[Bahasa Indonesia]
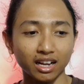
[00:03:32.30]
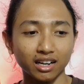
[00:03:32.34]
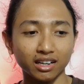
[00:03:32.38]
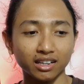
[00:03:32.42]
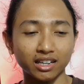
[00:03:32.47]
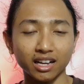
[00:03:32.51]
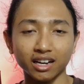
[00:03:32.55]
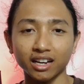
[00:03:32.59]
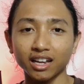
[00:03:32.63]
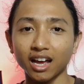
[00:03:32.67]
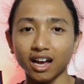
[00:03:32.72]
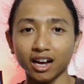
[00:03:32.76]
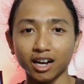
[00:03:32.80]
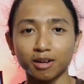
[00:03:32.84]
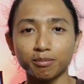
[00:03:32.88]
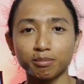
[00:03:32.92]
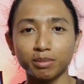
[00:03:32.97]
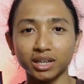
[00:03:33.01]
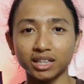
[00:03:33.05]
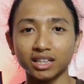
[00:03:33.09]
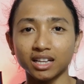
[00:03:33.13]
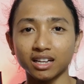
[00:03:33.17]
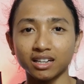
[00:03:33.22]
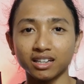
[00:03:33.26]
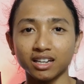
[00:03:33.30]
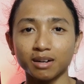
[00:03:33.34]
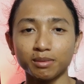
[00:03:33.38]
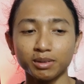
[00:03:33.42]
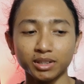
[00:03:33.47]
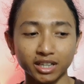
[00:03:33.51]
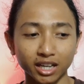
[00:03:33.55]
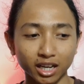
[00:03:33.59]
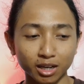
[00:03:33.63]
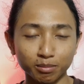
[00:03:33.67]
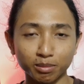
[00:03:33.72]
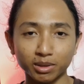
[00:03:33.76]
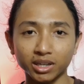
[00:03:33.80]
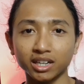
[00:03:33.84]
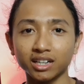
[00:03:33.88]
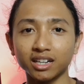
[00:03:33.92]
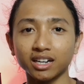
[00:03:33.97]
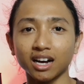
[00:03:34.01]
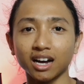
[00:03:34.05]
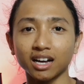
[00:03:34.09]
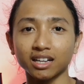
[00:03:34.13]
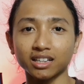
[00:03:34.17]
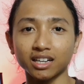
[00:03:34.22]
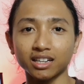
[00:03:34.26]
dari A ke B tadi apa dari B
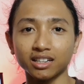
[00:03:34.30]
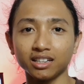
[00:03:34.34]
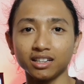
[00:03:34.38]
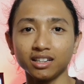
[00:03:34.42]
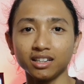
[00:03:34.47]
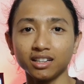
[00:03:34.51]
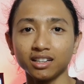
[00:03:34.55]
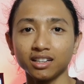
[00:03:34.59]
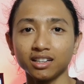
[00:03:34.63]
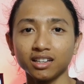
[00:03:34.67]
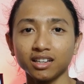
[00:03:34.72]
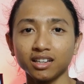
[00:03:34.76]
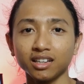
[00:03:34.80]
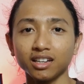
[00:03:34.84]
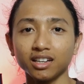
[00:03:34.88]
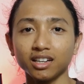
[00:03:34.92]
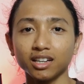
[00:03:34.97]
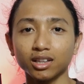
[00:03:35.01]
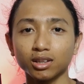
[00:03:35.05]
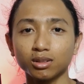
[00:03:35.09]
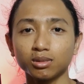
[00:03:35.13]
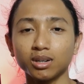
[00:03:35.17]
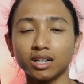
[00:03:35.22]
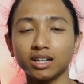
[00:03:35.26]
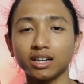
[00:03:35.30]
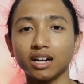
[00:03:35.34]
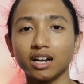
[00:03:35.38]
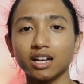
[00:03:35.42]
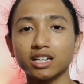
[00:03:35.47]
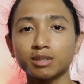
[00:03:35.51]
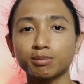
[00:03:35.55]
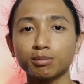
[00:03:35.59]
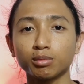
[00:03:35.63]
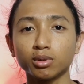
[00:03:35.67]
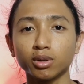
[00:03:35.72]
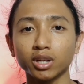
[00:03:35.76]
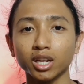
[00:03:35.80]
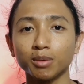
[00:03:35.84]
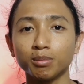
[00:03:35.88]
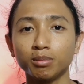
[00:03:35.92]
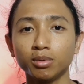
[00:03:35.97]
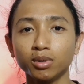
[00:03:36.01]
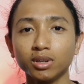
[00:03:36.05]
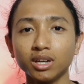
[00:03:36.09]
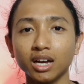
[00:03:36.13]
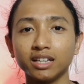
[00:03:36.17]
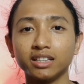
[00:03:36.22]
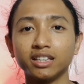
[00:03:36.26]
ke A tadi itu adalah 10.000
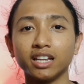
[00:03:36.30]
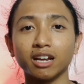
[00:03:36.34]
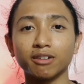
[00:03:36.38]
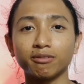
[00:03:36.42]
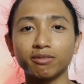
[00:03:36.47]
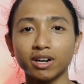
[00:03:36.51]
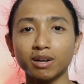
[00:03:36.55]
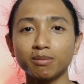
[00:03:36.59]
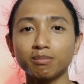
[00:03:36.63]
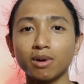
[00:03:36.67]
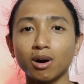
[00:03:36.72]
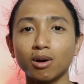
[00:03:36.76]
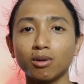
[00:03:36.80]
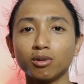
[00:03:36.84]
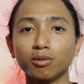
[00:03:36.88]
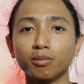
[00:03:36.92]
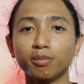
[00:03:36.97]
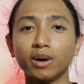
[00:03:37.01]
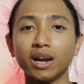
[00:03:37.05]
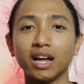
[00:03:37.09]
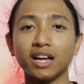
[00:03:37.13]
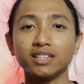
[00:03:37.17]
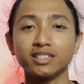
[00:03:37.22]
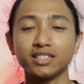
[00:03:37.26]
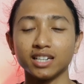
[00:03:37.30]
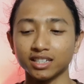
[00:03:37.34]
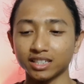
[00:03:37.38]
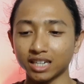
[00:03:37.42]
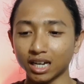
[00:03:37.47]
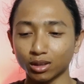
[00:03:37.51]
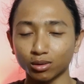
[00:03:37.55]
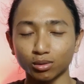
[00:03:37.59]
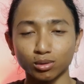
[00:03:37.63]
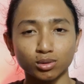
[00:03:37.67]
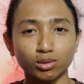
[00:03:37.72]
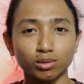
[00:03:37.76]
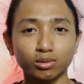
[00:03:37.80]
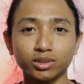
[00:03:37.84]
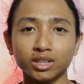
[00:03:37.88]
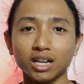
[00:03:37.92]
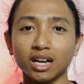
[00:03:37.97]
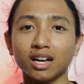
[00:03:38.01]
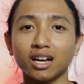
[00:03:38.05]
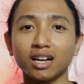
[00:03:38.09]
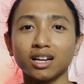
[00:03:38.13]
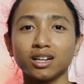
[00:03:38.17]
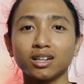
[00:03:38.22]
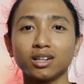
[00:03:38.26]
ya driver mau belanja 1
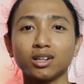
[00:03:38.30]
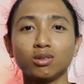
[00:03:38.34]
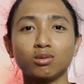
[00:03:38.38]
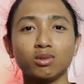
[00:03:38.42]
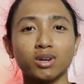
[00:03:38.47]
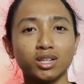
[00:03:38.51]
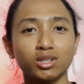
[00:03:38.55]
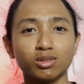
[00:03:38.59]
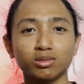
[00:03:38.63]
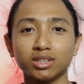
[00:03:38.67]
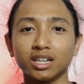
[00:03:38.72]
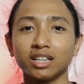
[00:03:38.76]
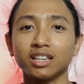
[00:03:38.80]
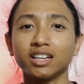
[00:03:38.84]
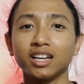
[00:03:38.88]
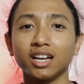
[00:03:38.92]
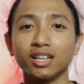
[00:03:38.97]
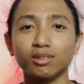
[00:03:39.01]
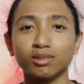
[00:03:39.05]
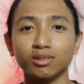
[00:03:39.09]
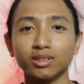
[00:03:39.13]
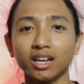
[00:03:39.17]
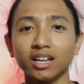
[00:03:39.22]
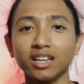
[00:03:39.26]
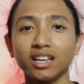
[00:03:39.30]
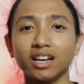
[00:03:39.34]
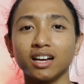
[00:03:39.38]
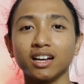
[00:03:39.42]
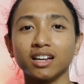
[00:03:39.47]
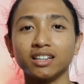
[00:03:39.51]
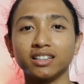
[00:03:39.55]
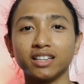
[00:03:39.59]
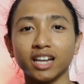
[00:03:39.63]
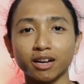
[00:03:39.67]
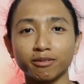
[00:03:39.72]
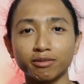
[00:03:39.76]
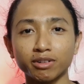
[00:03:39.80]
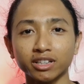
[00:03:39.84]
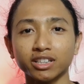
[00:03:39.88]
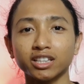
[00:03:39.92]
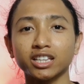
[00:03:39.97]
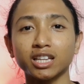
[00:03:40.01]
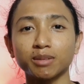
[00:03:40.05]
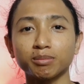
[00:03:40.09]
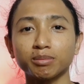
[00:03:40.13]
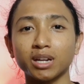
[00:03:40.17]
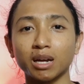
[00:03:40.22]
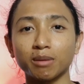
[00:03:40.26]
juta, 2 juta, 3 juta ya driver
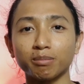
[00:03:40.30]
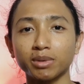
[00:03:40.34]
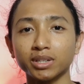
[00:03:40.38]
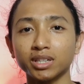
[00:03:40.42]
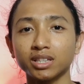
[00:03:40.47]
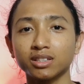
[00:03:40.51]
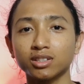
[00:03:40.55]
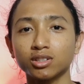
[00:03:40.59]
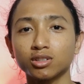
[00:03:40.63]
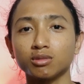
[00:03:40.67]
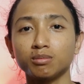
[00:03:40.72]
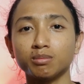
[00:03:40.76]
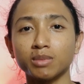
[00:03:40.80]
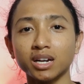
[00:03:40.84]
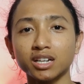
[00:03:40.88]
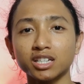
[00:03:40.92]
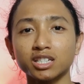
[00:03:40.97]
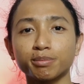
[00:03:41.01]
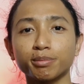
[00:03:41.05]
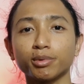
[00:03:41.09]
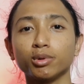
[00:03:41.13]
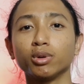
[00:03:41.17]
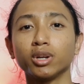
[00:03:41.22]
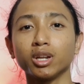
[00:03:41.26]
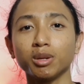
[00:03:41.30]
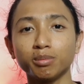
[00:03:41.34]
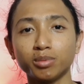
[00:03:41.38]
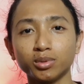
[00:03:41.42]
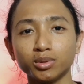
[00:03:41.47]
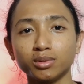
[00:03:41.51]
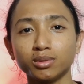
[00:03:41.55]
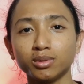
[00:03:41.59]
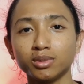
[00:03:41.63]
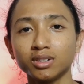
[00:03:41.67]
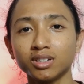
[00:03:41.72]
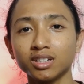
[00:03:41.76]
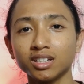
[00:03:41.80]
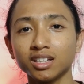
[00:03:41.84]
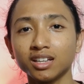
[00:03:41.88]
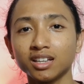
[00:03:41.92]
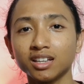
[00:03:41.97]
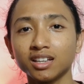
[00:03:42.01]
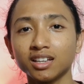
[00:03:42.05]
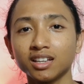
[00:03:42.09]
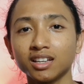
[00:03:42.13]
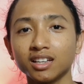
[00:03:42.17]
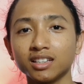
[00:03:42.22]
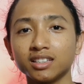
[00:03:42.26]
tetap dapat cuman
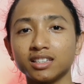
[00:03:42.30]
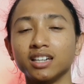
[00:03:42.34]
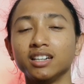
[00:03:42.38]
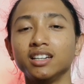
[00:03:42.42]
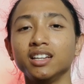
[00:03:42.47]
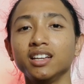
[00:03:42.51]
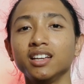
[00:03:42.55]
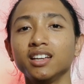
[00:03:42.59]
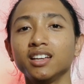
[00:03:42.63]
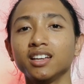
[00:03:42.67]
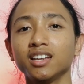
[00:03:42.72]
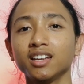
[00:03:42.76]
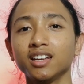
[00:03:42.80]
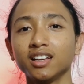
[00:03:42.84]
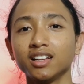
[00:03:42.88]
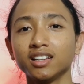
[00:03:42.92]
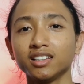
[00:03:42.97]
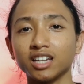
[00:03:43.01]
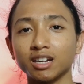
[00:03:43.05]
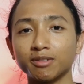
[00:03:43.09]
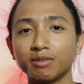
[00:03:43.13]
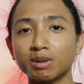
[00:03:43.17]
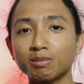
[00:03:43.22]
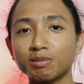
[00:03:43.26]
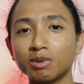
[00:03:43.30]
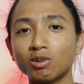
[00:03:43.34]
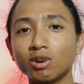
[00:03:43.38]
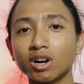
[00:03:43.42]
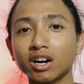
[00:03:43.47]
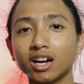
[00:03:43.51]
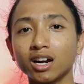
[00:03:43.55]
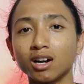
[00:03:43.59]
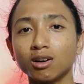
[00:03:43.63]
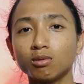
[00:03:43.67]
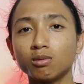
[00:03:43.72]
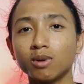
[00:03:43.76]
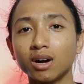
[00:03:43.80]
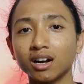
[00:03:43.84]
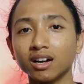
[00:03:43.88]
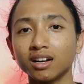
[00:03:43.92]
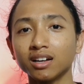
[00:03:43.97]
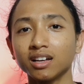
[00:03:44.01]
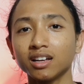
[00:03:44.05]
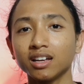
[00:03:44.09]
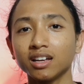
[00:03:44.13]
10.000. Jadi driver mengeluarkan uang